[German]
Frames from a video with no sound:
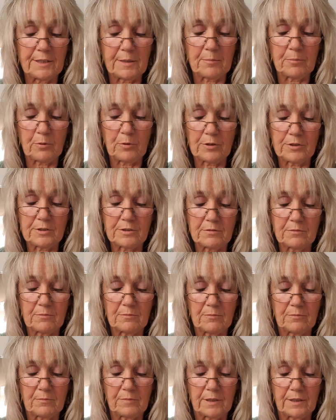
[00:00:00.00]
der Preuß,
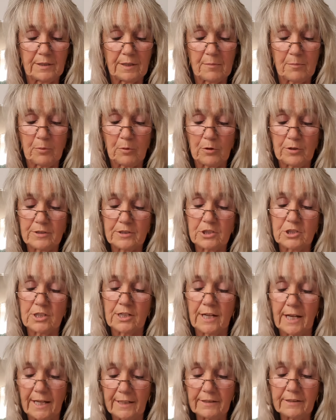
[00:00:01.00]
mit dem preußischen
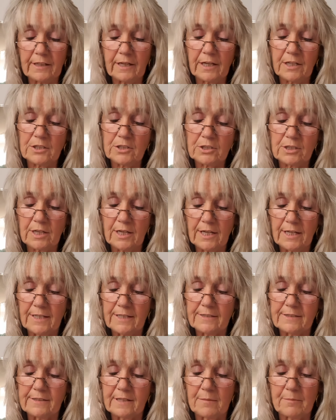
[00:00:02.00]
Landrecht
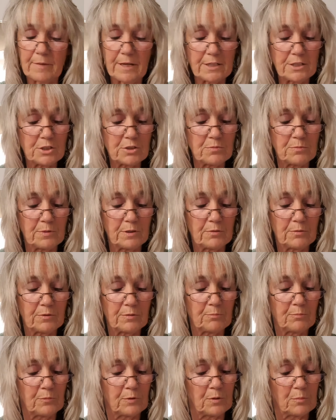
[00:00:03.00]
ist der Mensch mit
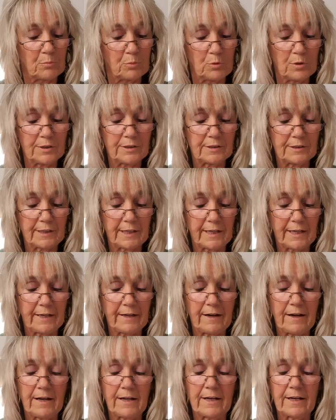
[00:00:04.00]
Geburt
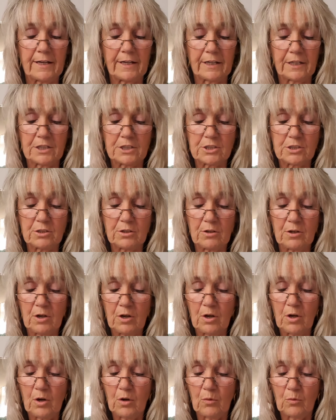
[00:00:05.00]
Träger aller Rechte
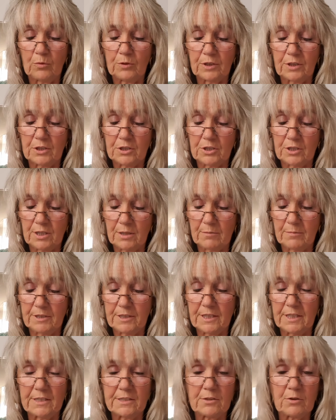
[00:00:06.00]
und ich nehme
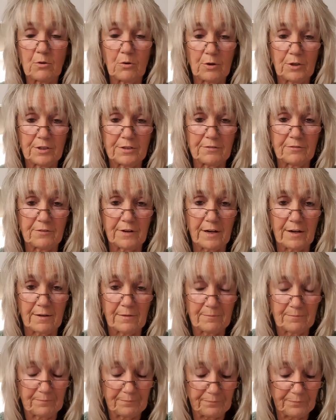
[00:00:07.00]
diese heute wahr.
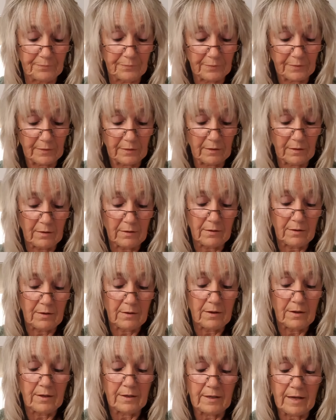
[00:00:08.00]

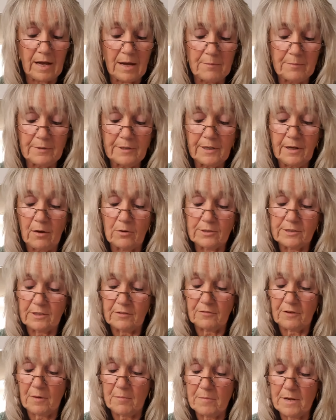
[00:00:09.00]
Kamen aus der
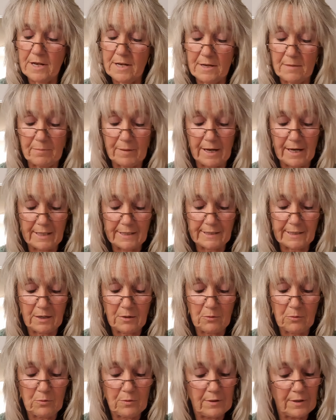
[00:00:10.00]
Familie
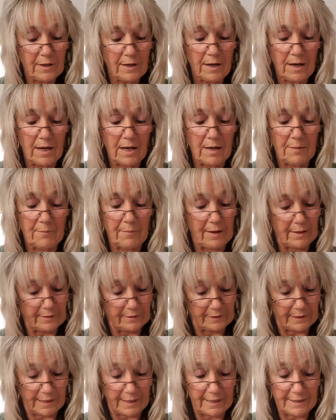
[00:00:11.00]
Bartlau am
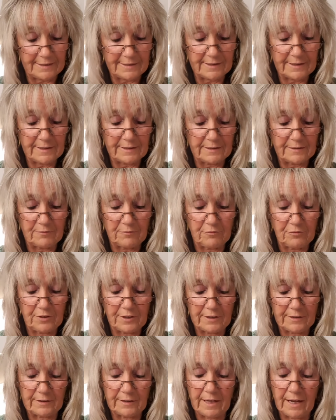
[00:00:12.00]

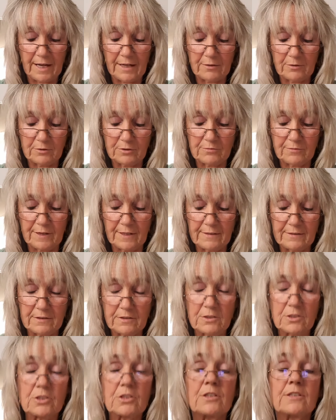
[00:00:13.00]

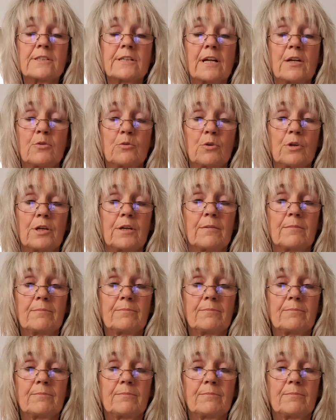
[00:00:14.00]
13.04.21 Salui.